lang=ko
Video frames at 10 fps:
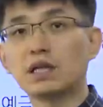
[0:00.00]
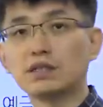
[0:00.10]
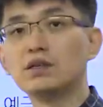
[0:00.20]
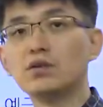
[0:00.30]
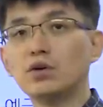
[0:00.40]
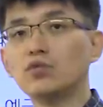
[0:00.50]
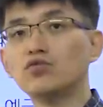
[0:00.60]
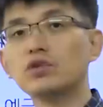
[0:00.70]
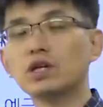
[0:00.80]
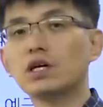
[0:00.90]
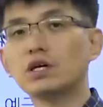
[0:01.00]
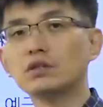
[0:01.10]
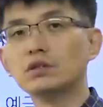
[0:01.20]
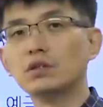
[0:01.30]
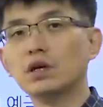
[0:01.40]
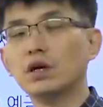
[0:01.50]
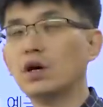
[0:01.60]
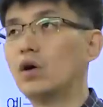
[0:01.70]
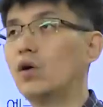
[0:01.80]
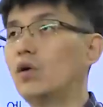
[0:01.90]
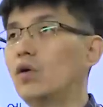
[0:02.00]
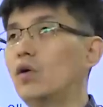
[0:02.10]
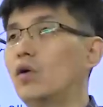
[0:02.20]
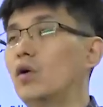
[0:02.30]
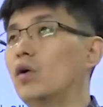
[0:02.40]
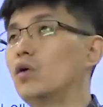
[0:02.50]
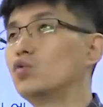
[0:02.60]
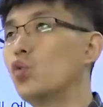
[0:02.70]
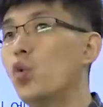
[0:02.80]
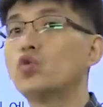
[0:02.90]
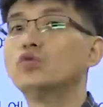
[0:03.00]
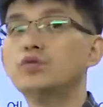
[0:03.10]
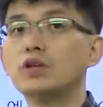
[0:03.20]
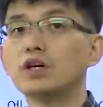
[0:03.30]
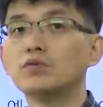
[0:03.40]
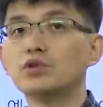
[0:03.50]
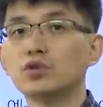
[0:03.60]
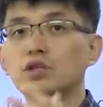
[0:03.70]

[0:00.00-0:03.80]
다 틀려요. 우리나라는 어, 요구불 예금 있죠.